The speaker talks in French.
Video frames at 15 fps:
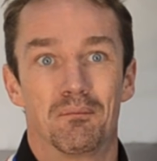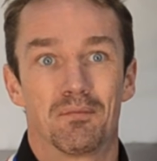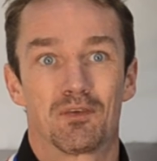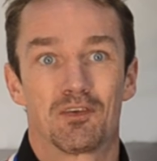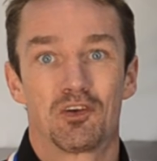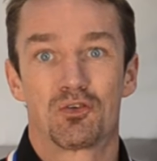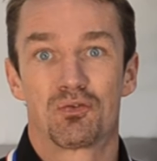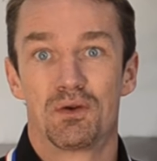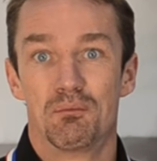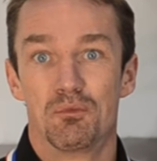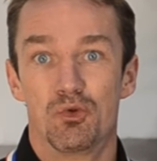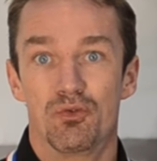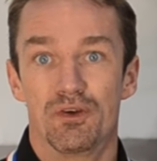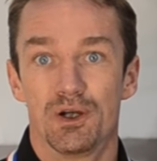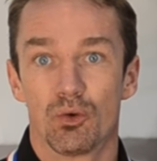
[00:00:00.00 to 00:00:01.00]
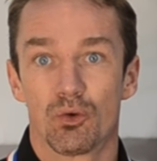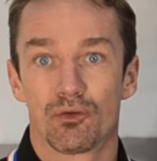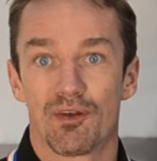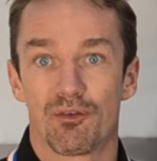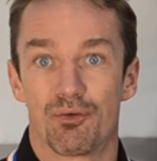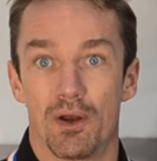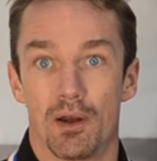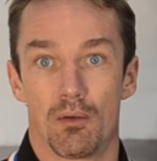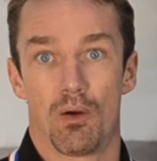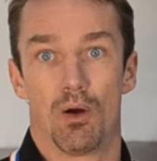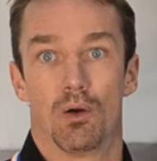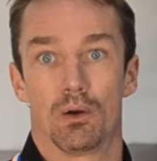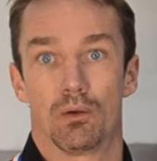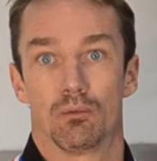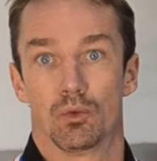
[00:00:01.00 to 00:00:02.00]
Si je filme du vélo, ça fait.
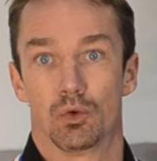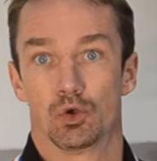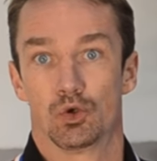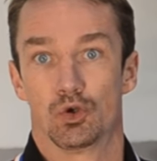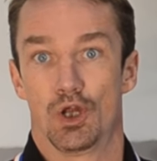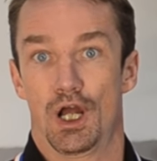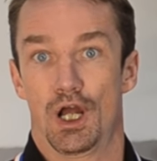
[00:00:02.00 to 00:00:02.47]
E,